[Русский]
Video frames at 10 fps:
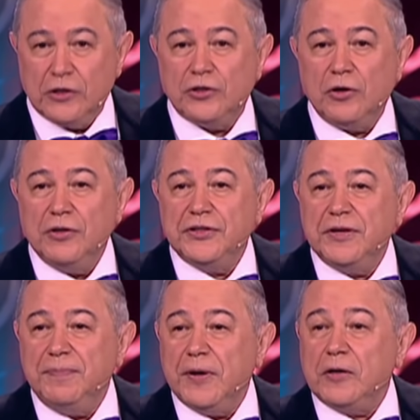
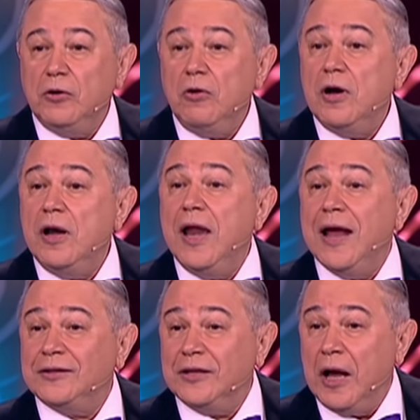Солнце пекло,
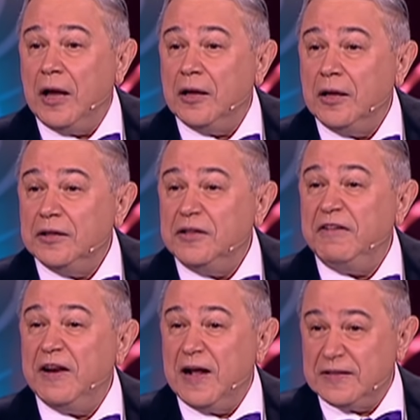лето.
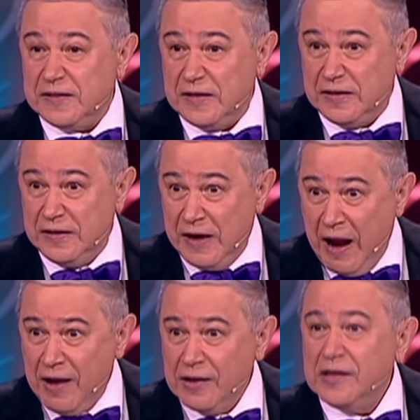12
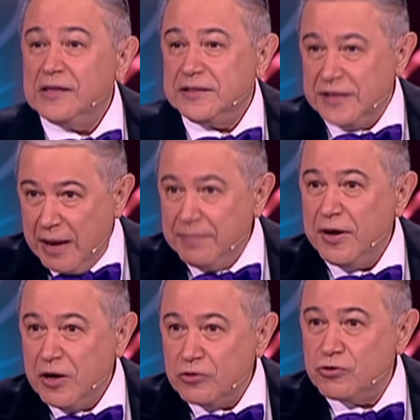дня,
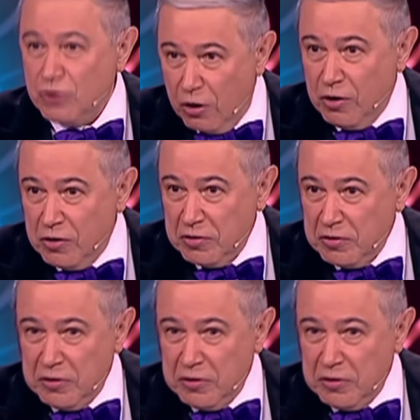самое то.